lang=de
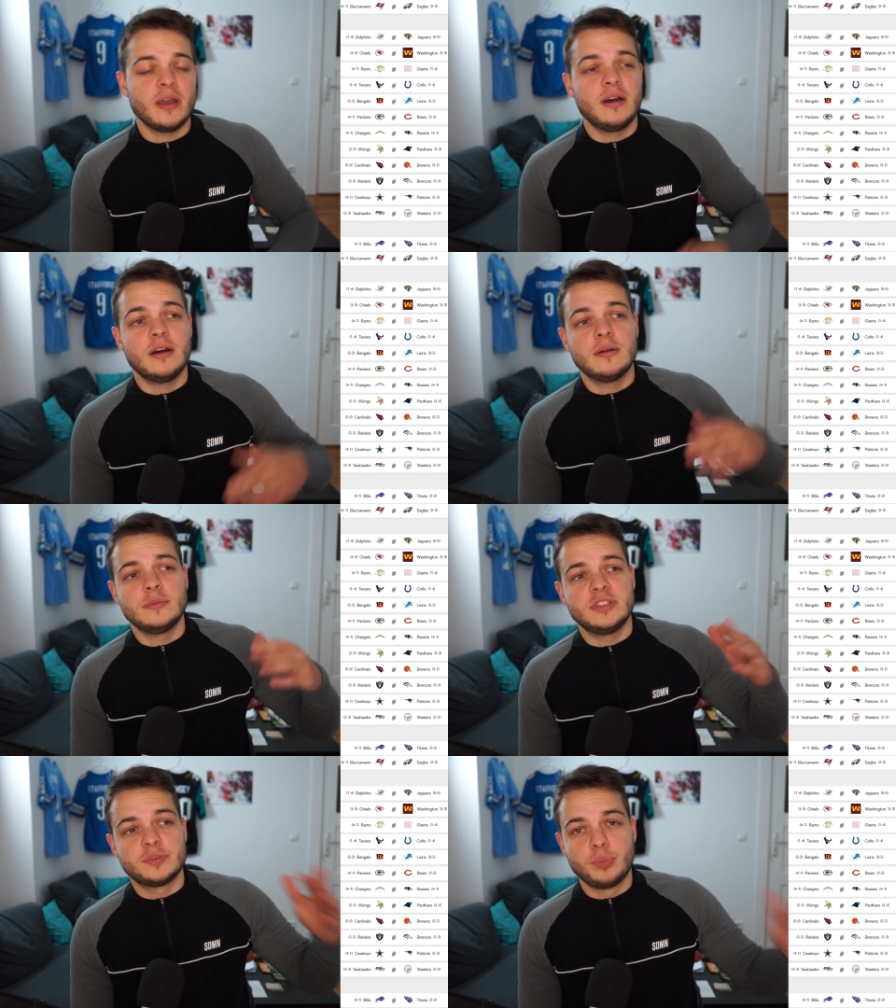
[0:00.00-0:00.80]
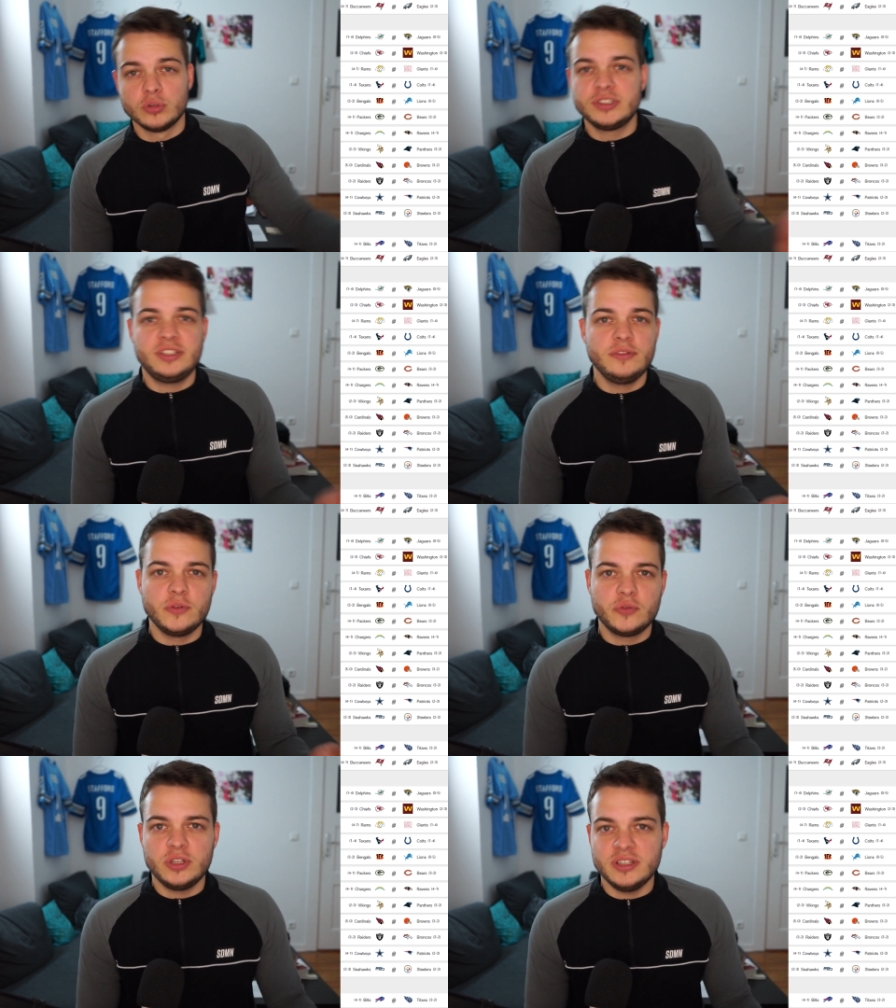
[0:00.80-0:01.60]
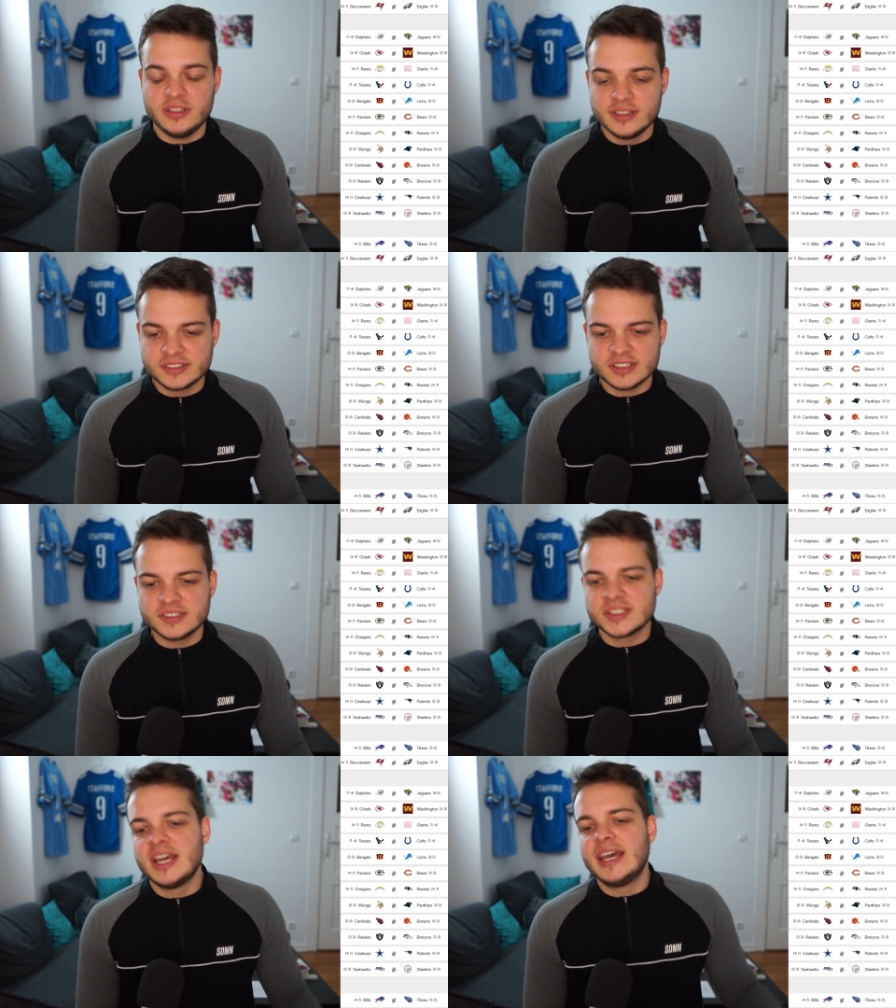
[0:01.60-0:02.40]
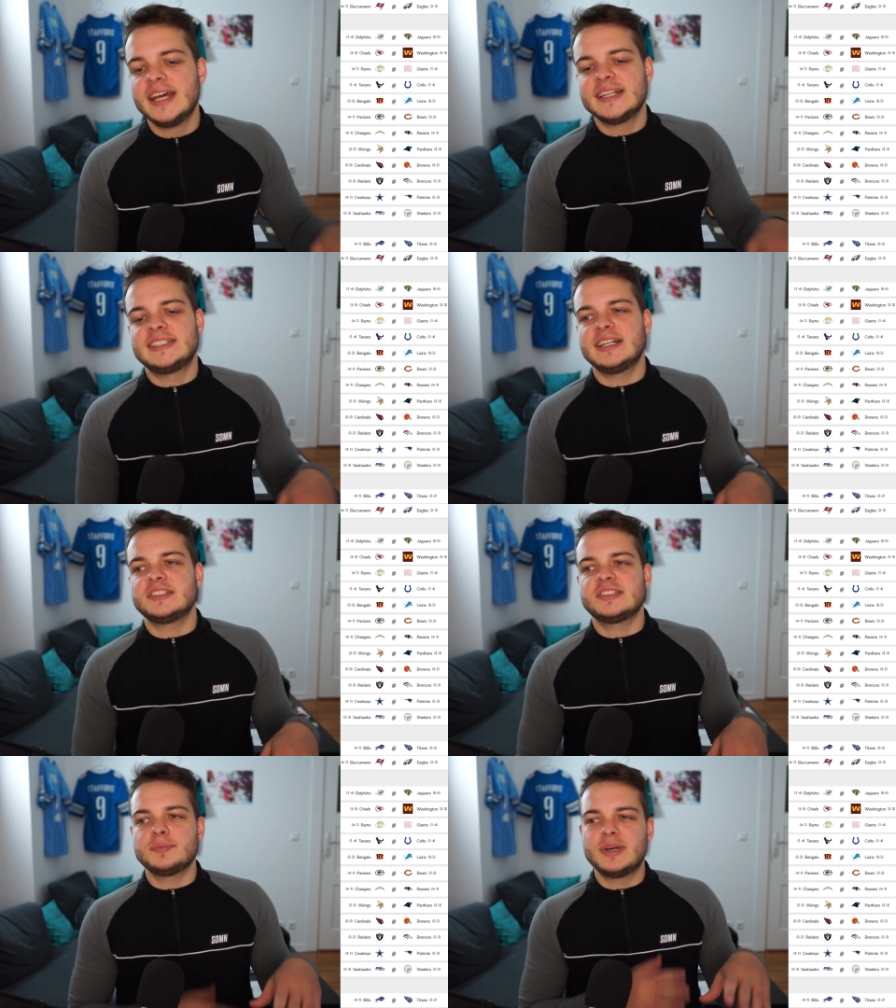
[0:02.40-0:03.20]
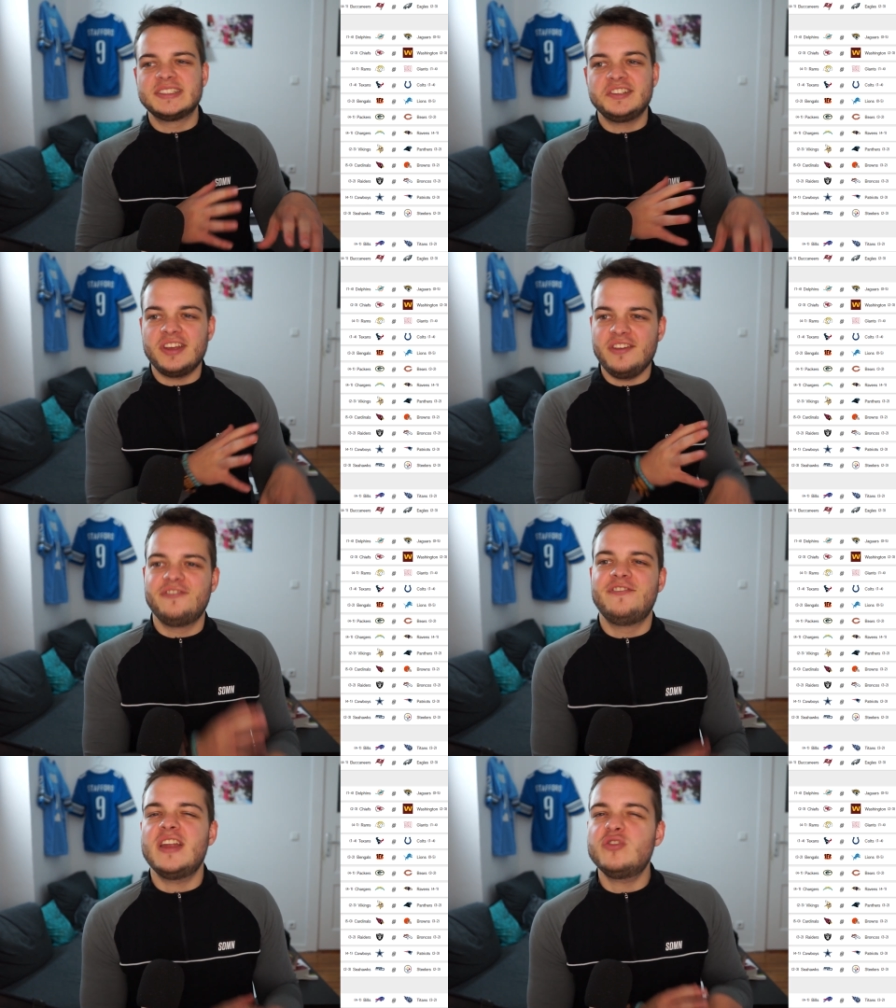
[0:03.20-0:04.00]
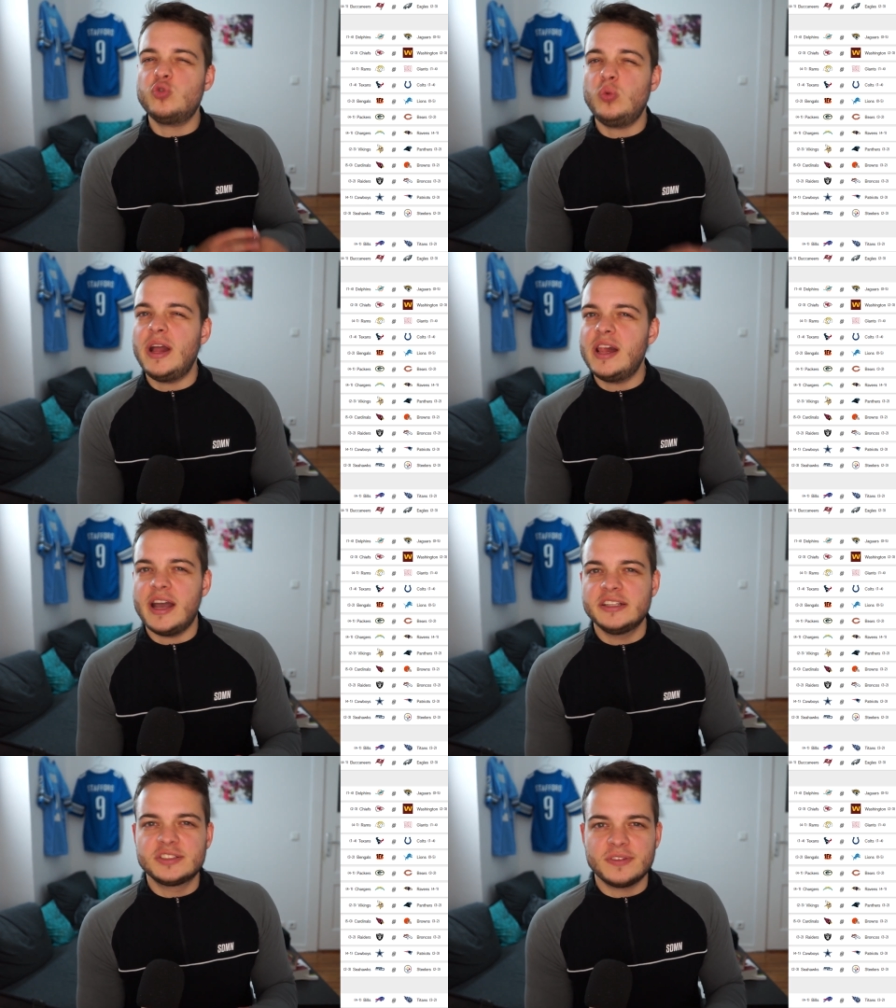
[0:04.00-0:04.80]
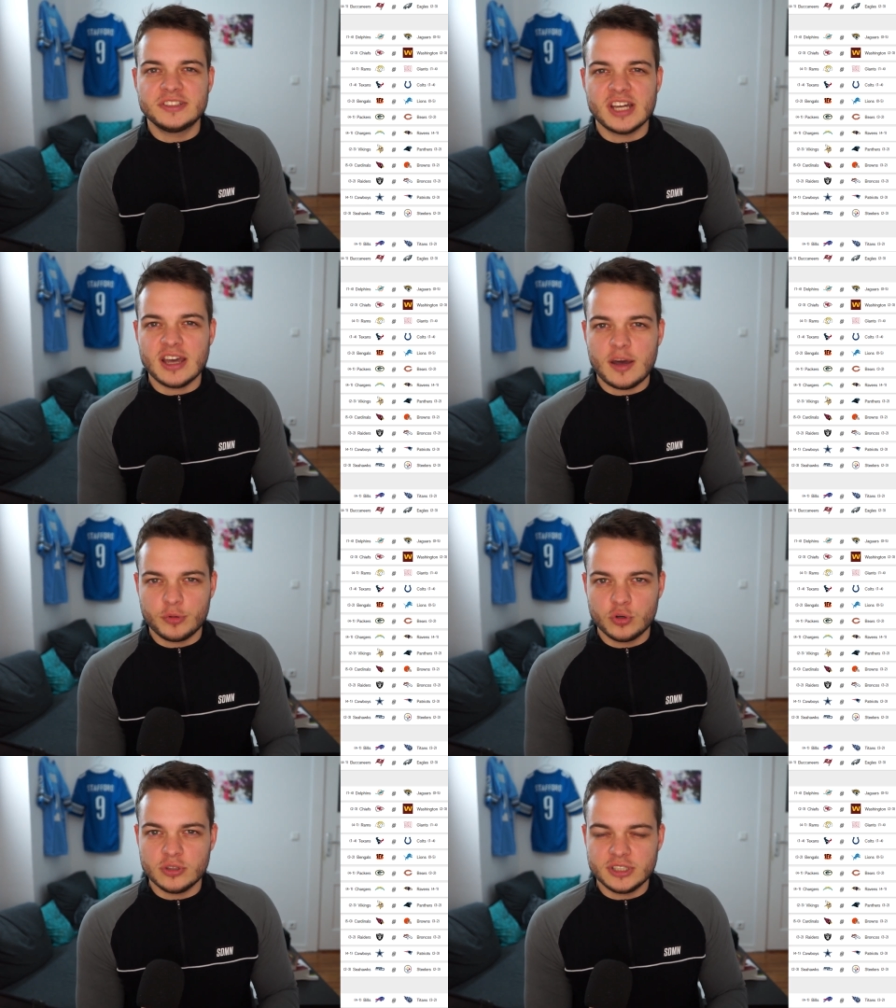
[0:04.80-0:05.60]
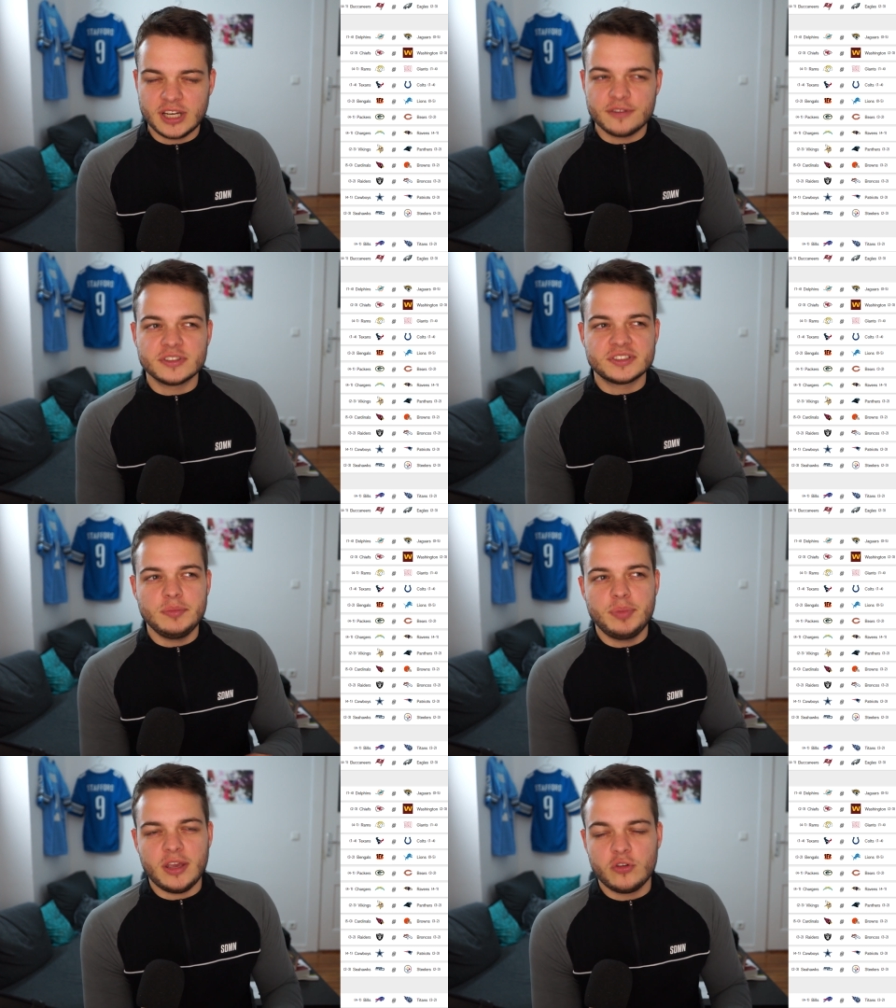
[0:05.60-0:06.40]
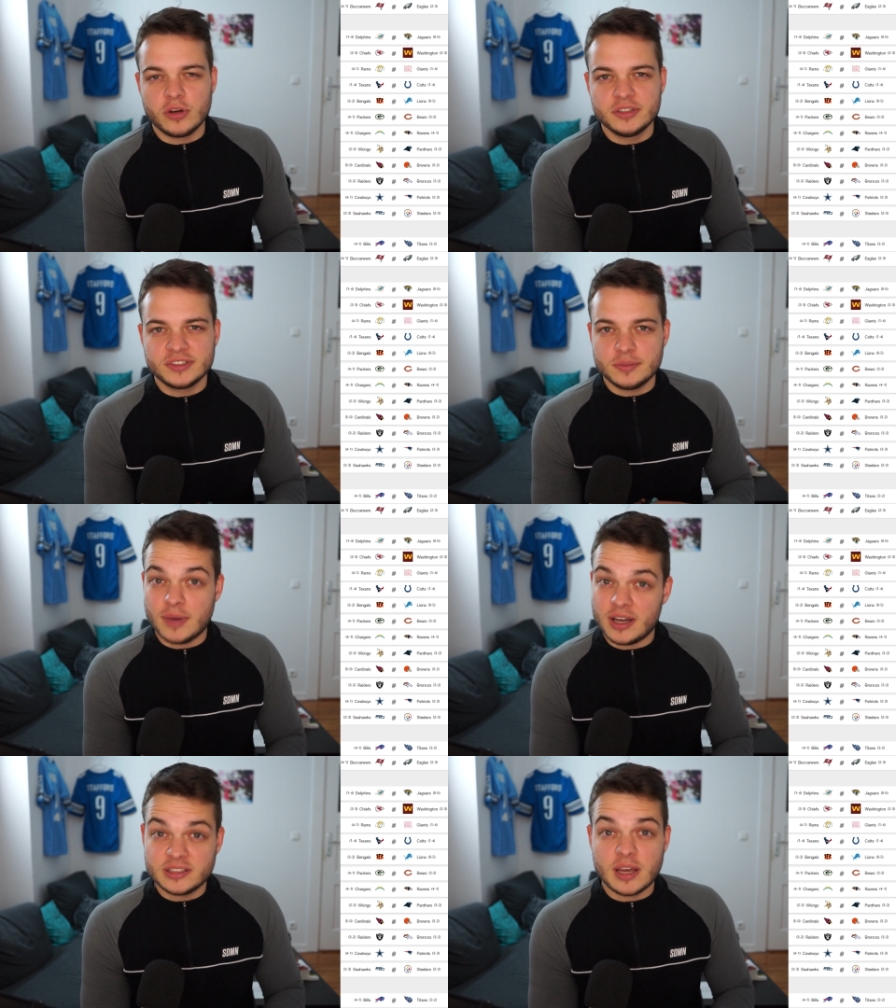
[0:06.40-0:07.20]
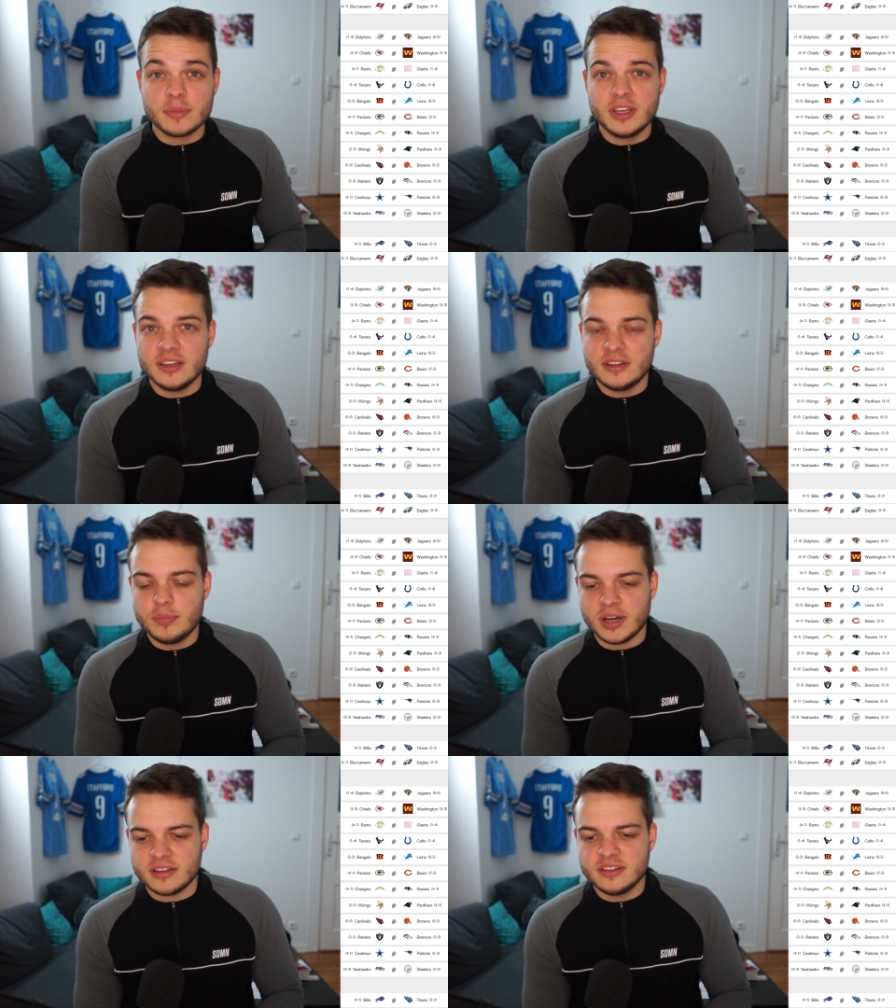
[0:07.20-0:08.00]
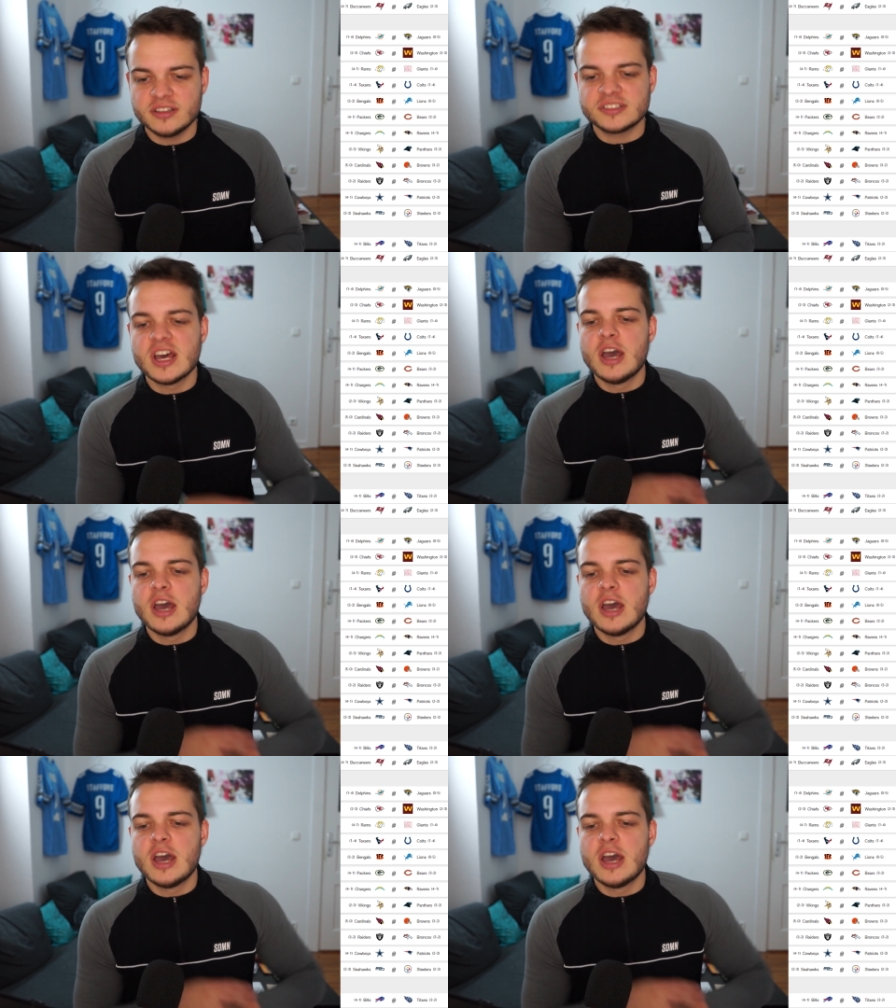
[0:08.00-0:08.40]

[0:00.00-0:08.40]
Ähm, das Positive für die Eagles ist, dass man sich eventuell ein, zwei Sachen abgucken kann, was die Patriots gemacht haben gegen die Buccaneers